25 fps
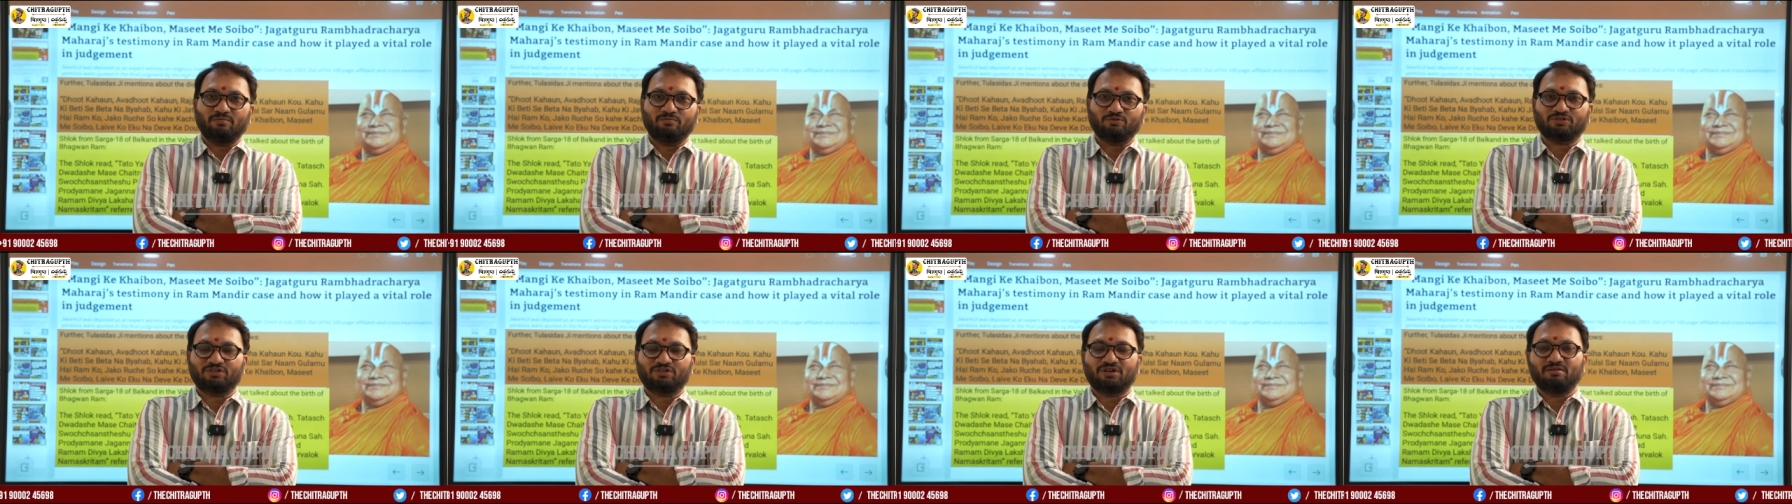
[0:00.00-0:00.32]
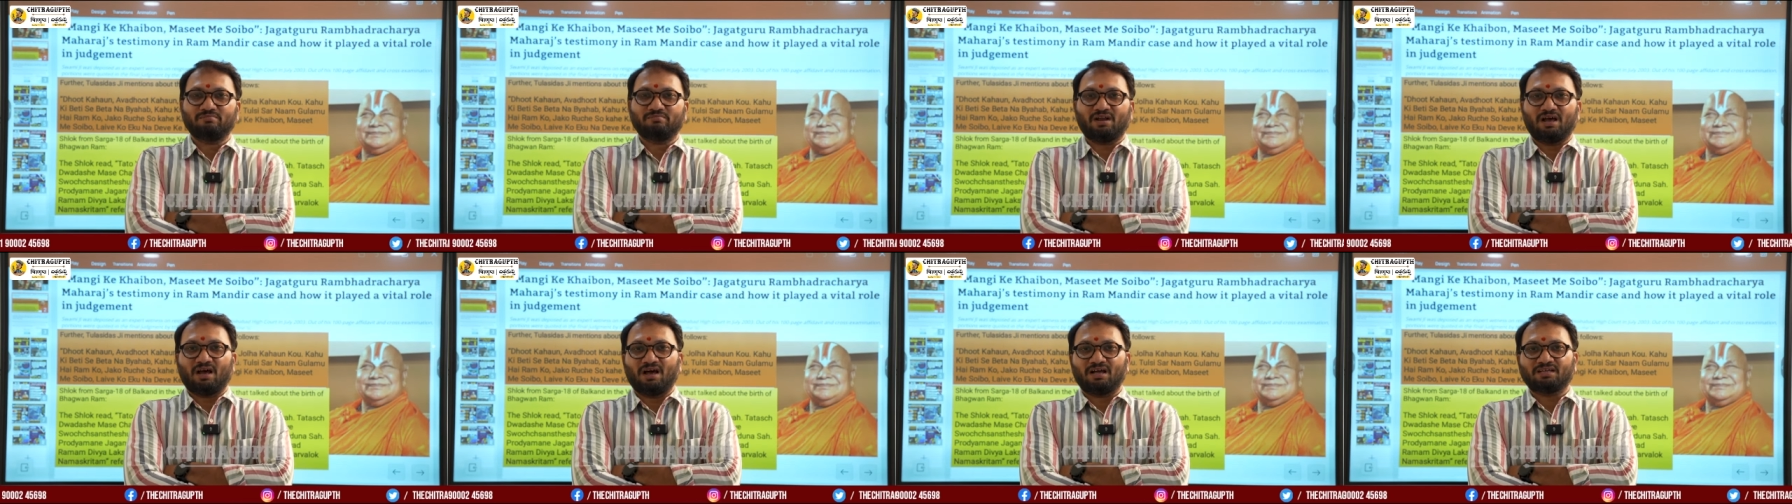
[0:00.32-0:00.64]

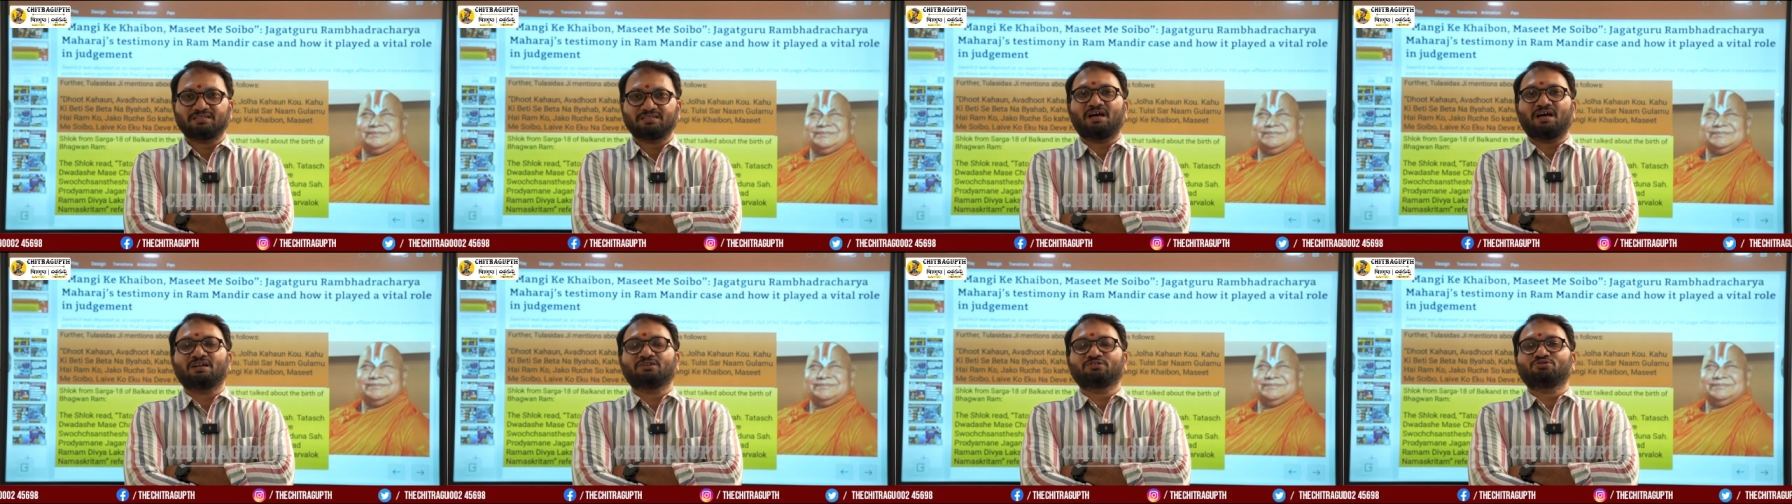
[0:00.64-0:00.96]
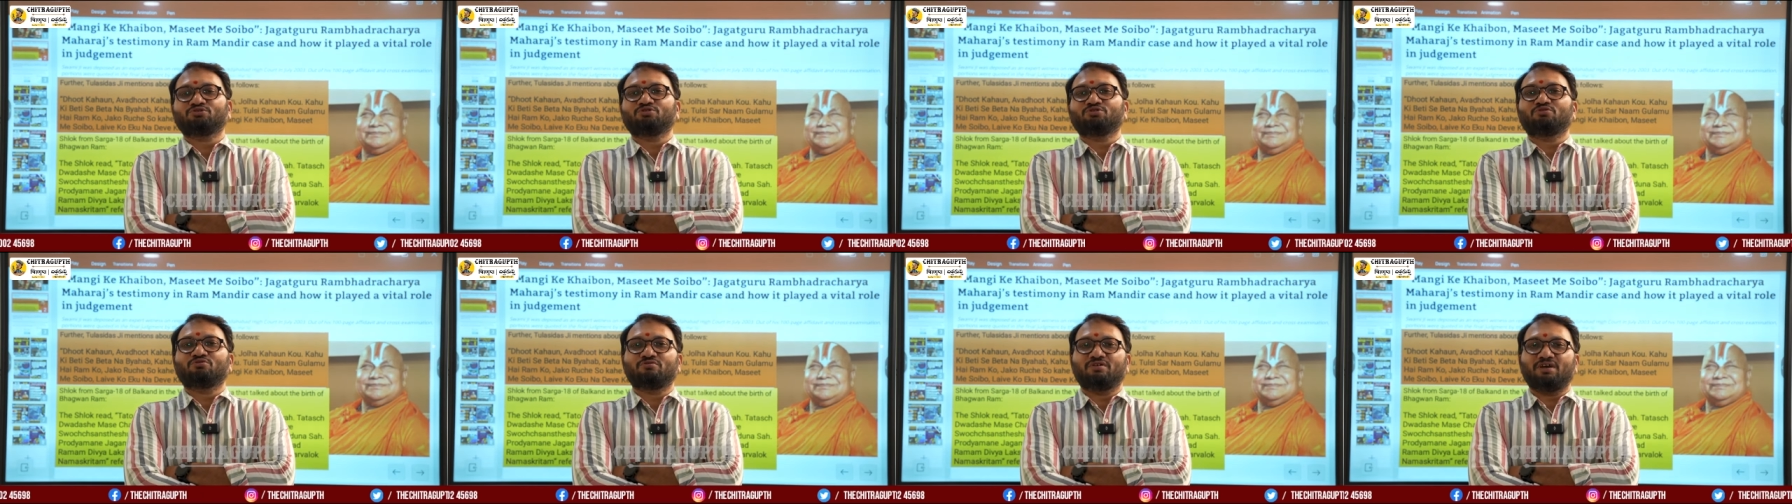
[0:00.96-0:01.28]
ముస్లింల అజాన్
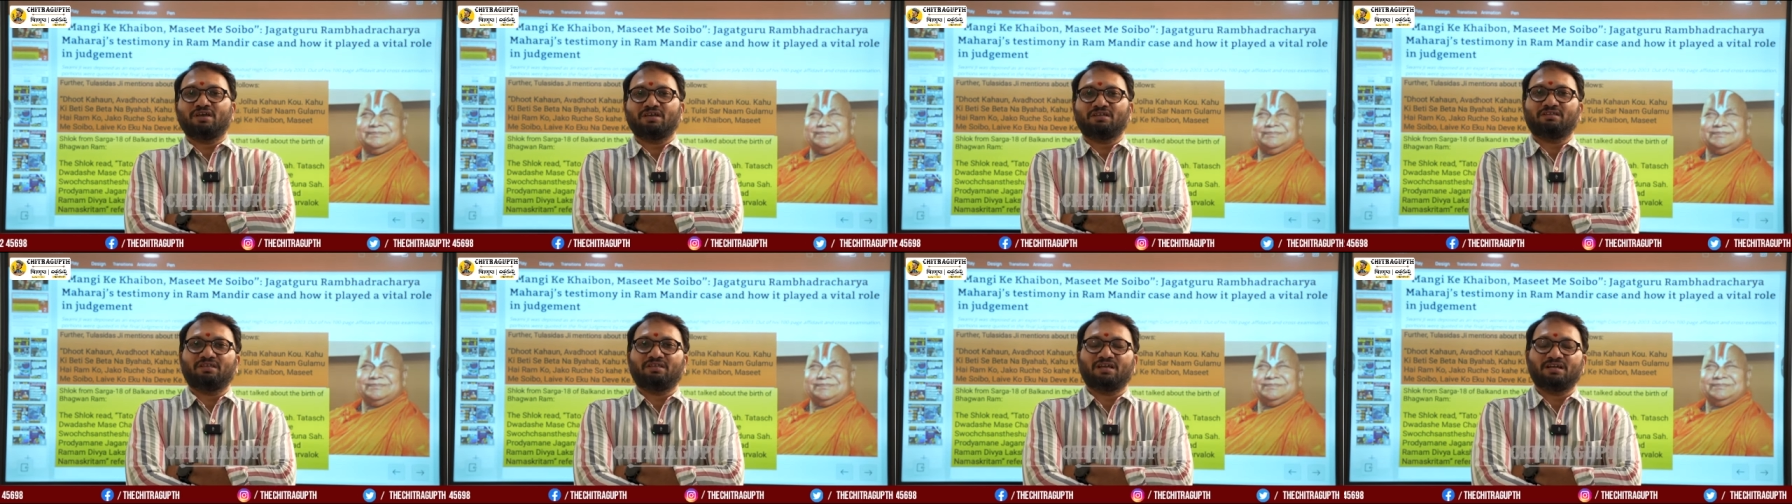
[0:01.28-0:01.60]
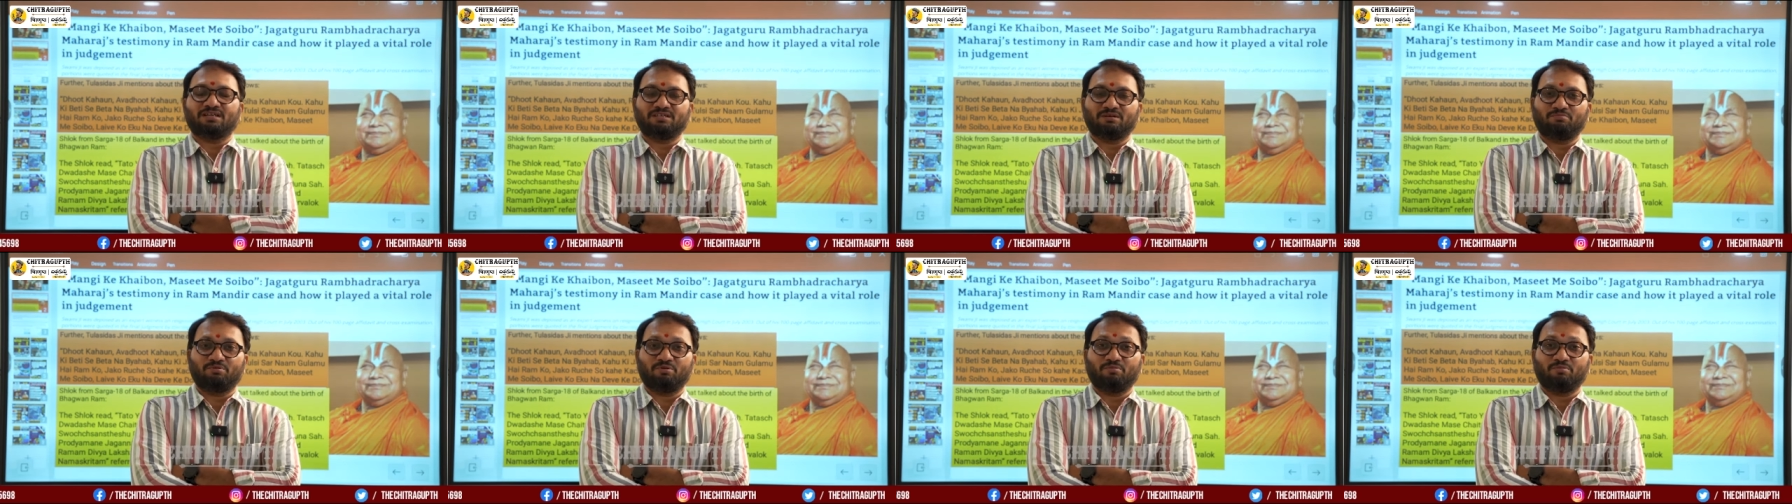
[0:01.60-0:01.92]
షురువు అయింది
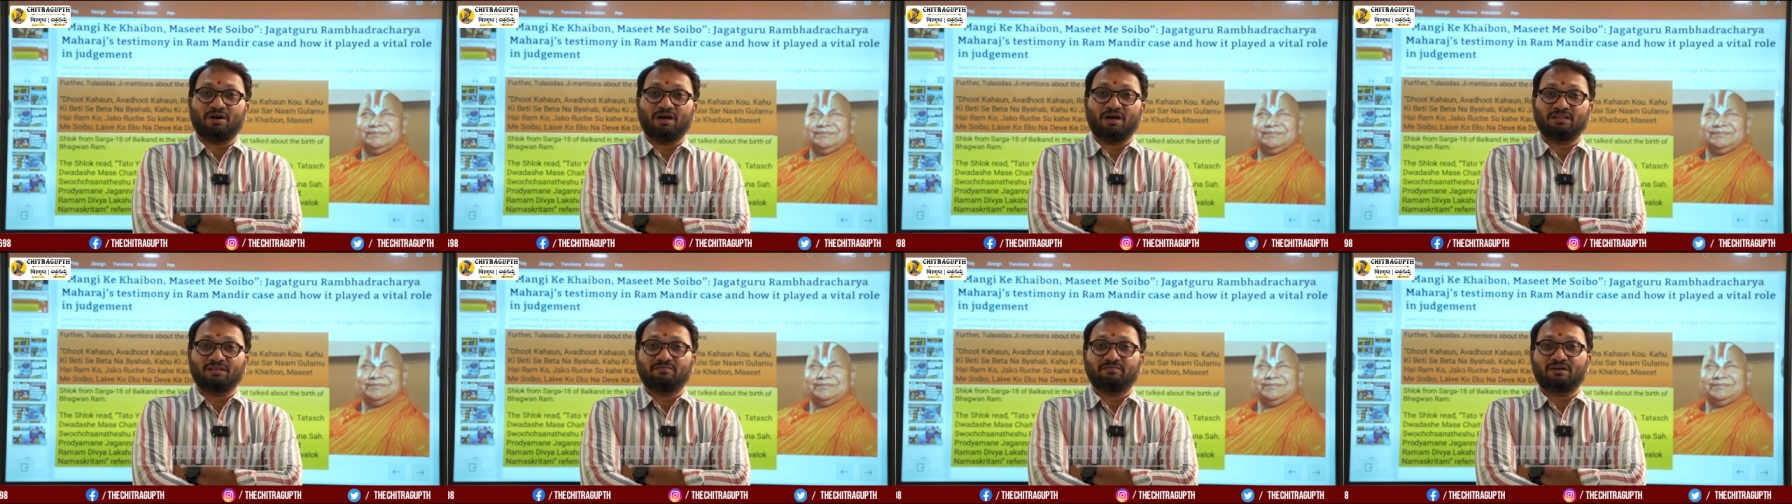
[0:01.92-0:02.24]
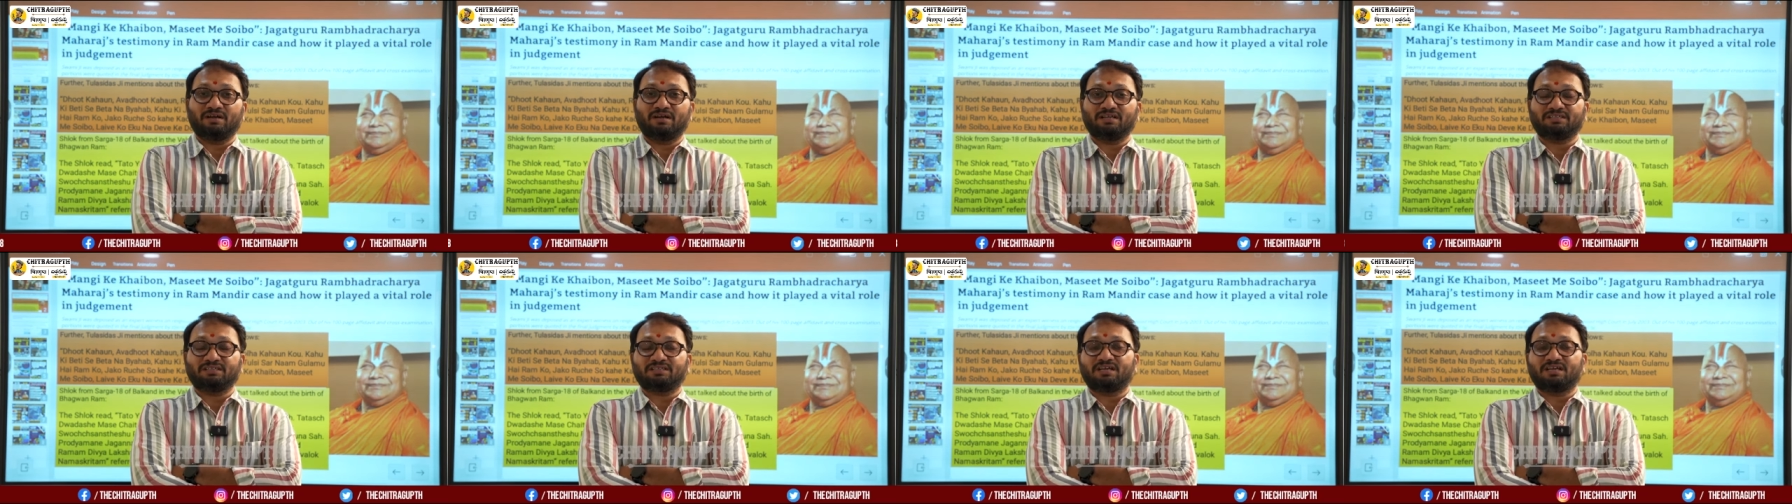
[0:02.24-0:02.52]
అని చెప్పి బాధపడ్డ